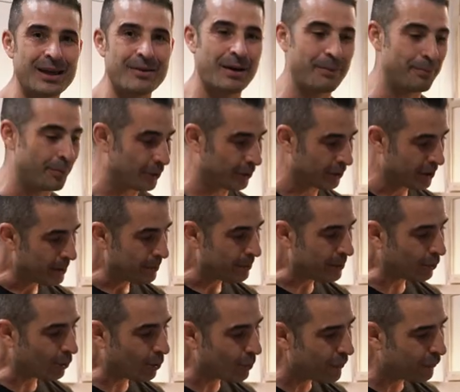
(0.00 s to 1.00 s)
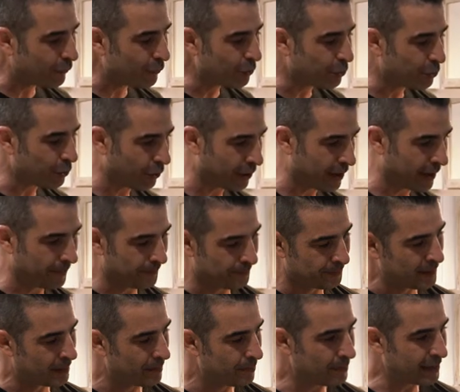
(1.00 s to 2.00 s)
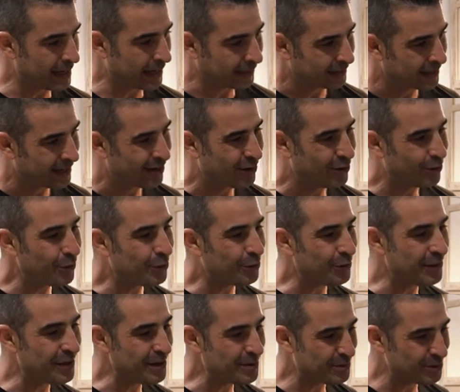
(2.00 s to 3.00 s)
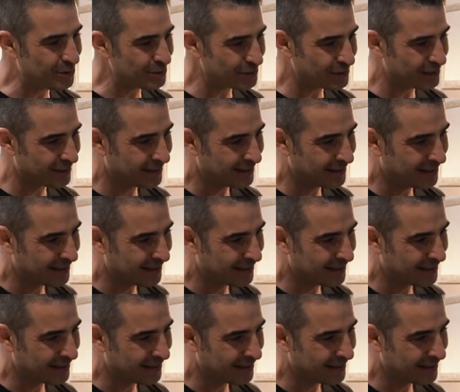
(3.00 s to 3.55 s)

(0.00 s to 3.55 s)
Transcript: de vapor, pero ¿cómo funciona? Mira, lo encendemos,